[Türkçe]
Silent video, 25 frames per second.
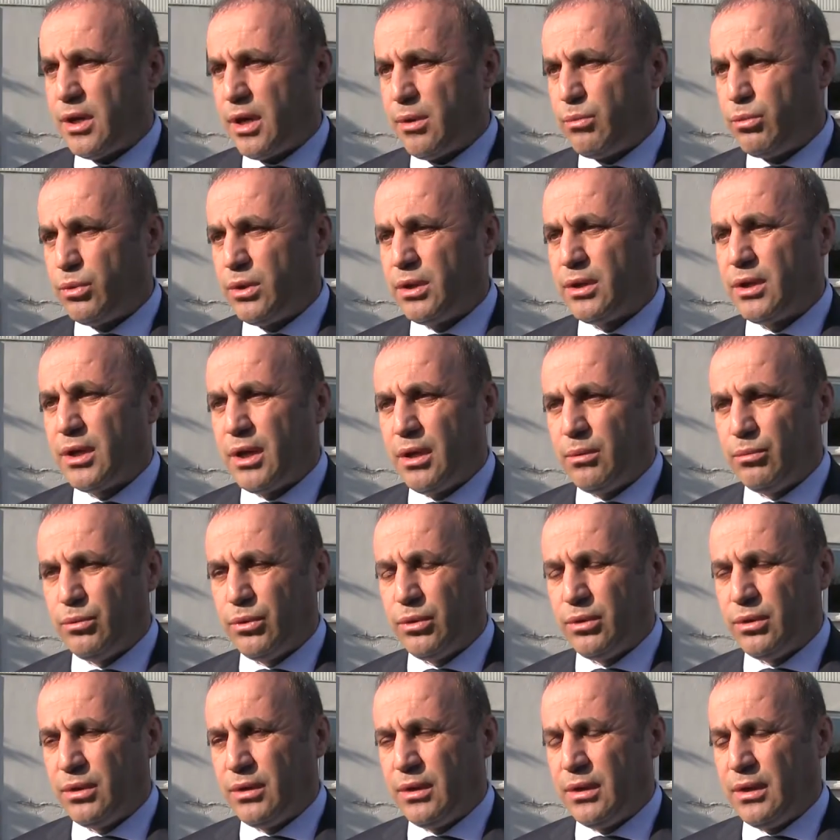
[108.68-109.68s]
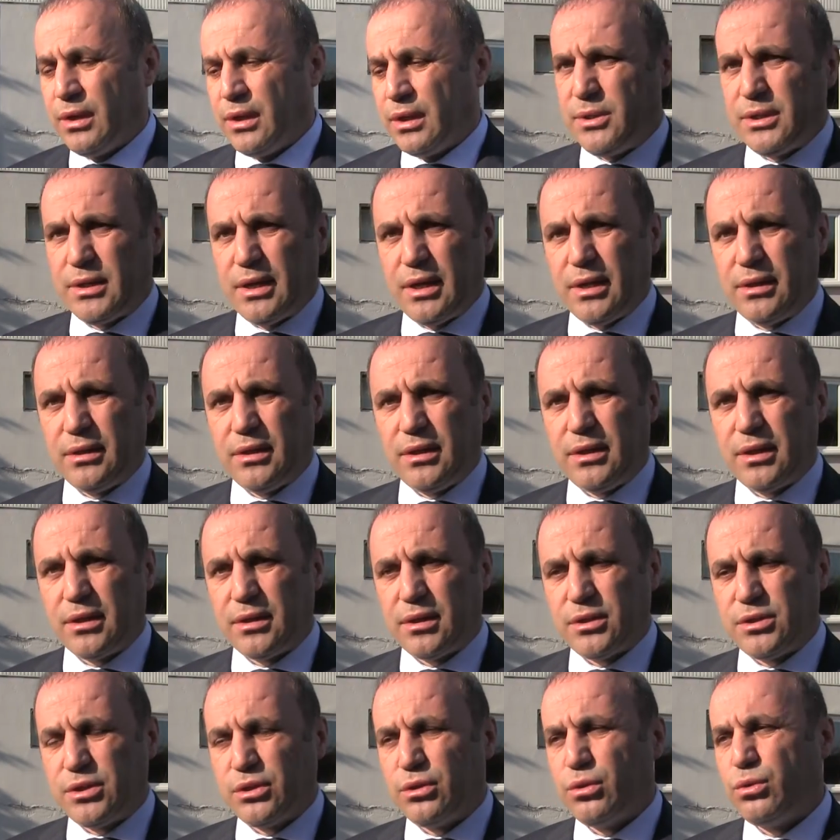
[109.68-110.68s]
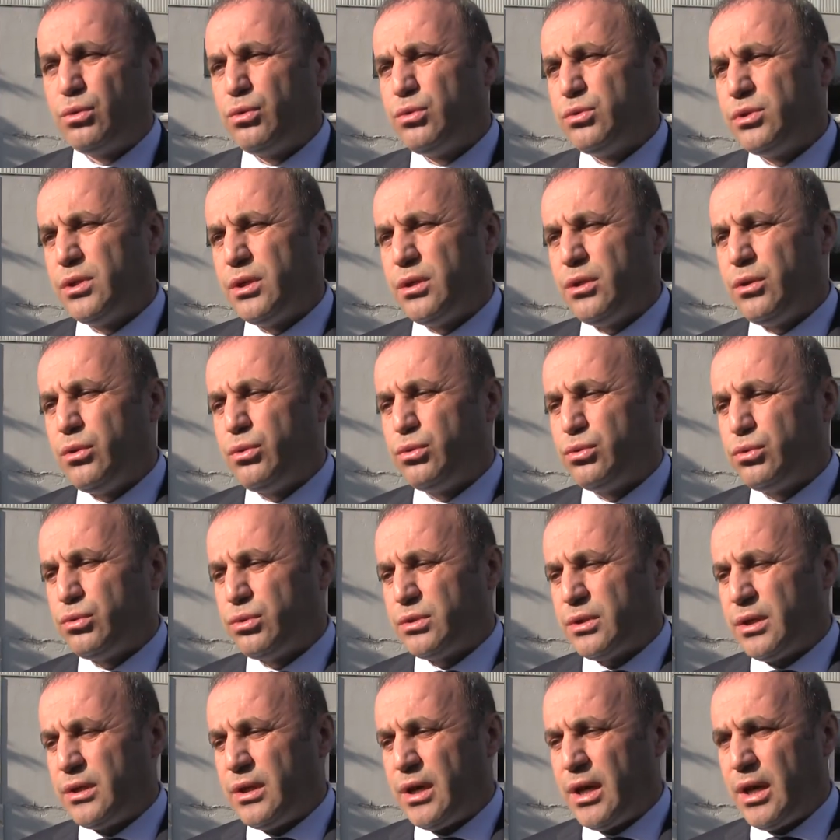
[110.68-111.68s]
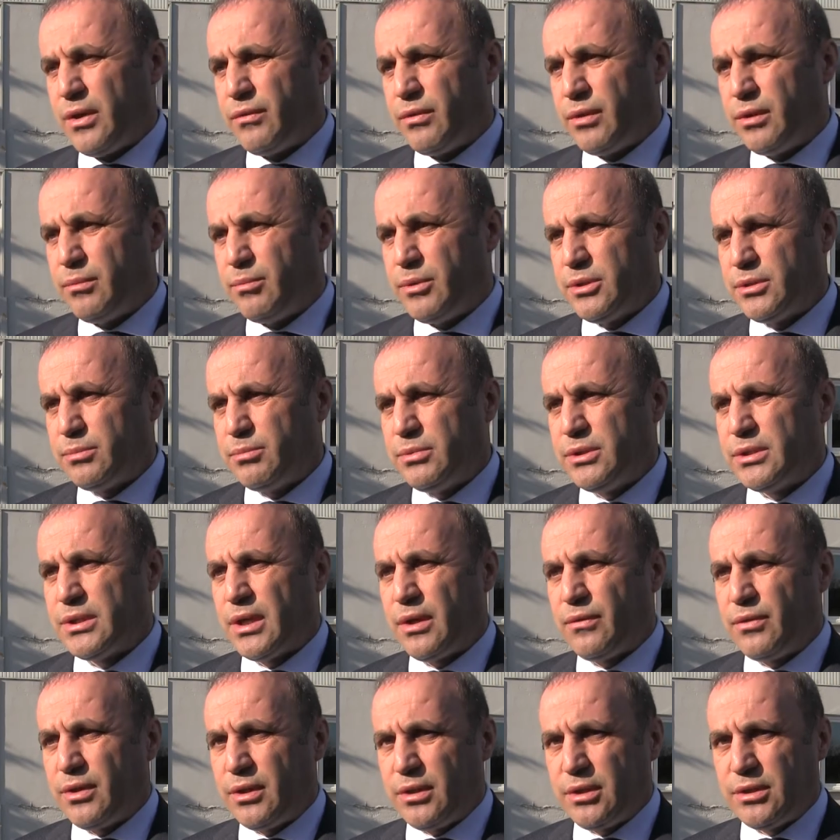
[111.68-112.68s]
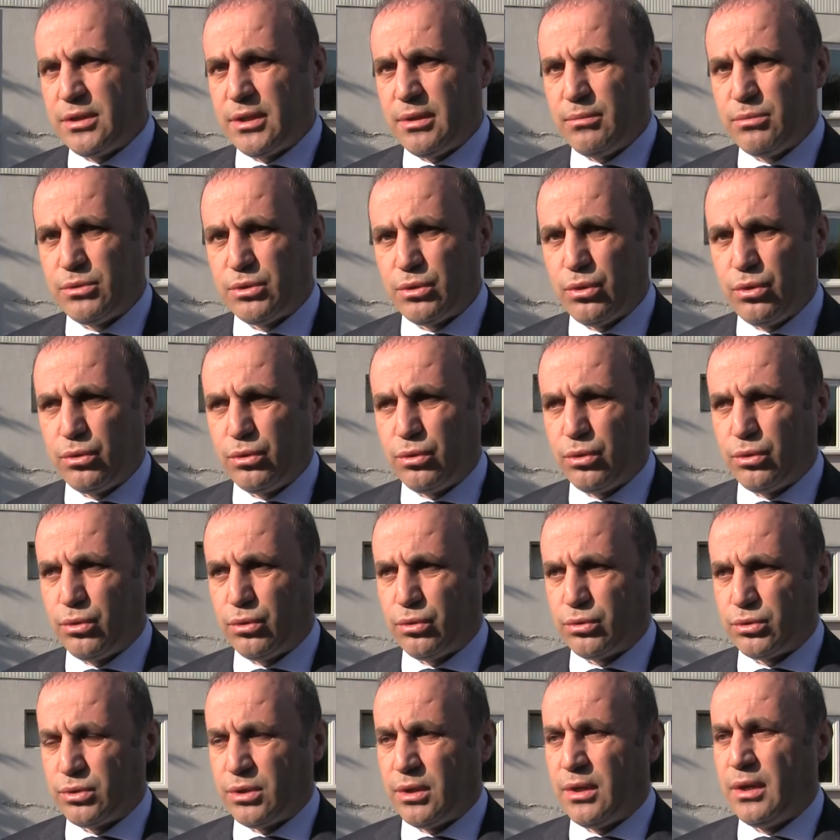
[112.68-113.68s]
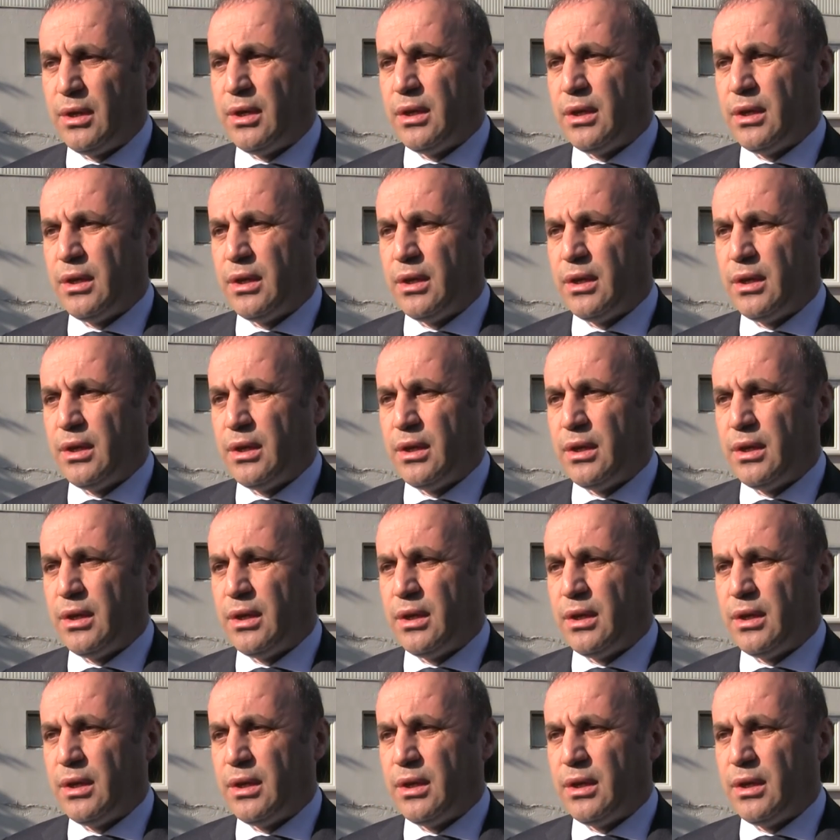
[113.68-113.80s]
yağmurda kalmıyor. Bir anda yaklaşık 250-300 tane hayvanı biz misafir edeceğimizi öngörüyoruz.